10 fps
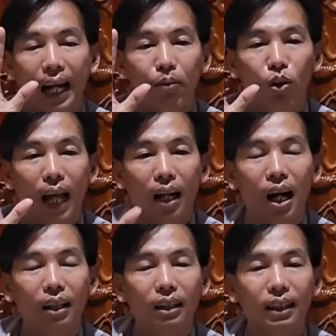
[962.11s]
anh em có chặt
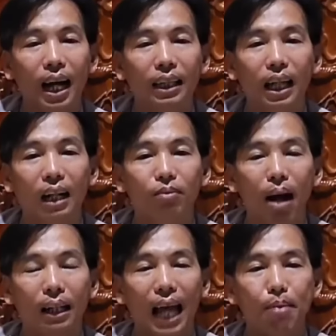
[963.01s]
hết hết chân
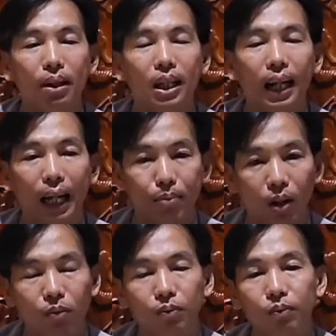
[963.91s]
bàn tay bàn chân anh em
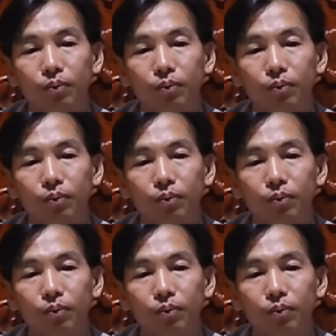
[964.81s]
không